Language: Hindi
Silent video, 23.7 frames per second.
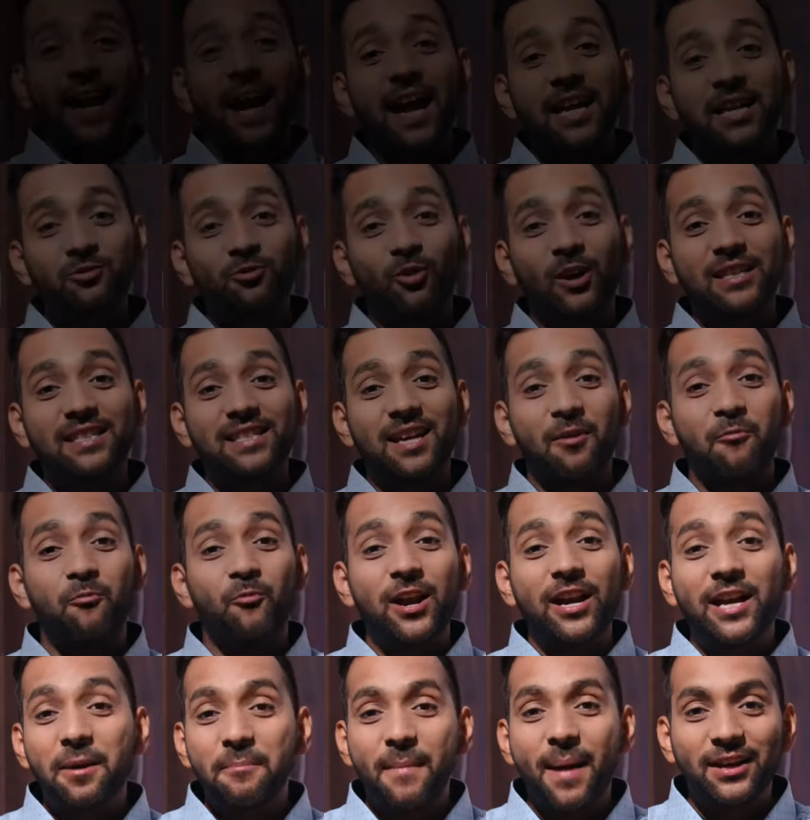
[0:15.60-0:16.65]
गाइस व्हाट्स अप
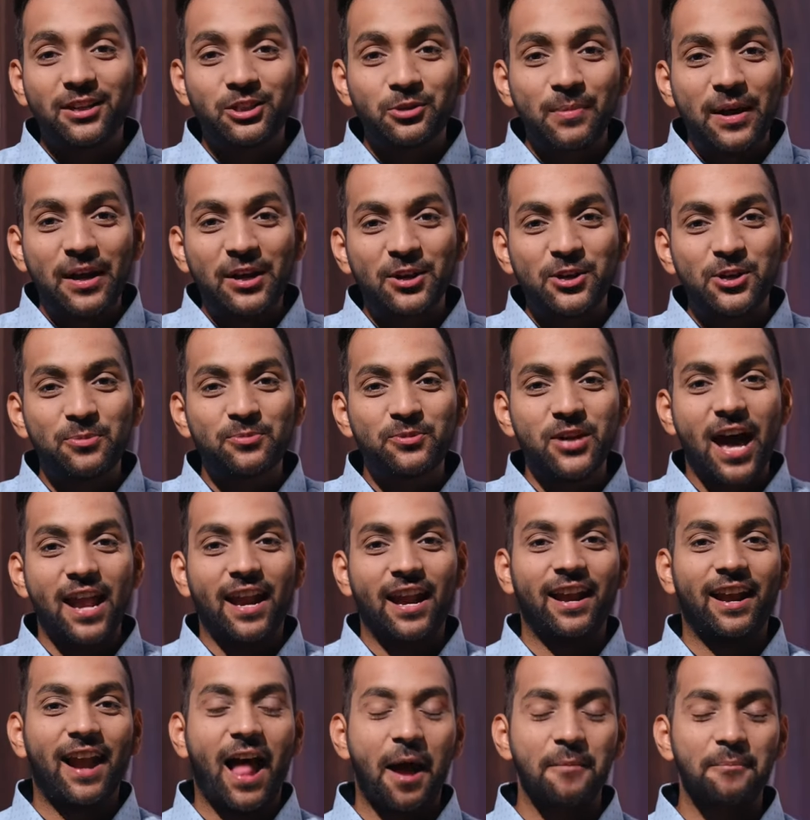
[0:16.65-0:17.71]
वेलकम बैक टू माय यूट्यूब
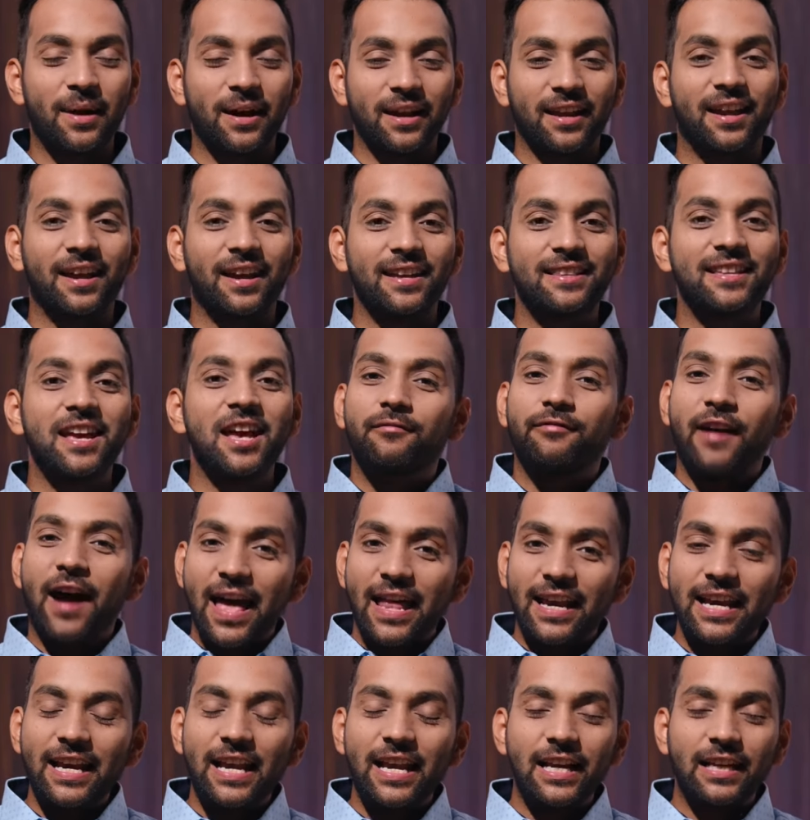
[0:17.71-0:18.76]
चैनल आई एम अंकित
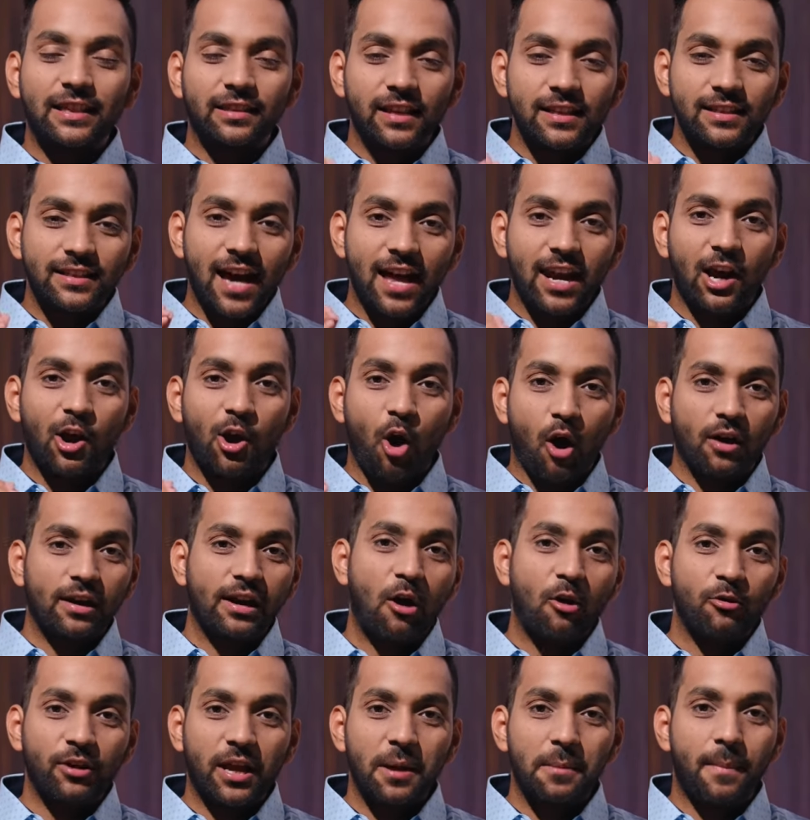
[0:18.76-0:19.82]
फाइनली इतने सारे
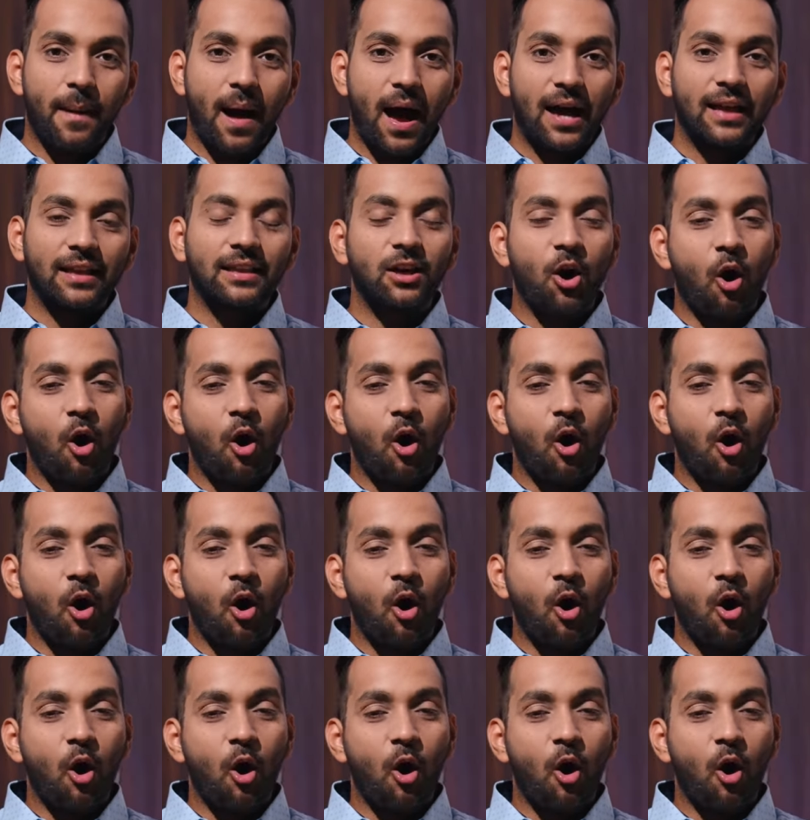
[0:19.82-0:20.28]
लॉकडाउन के बाद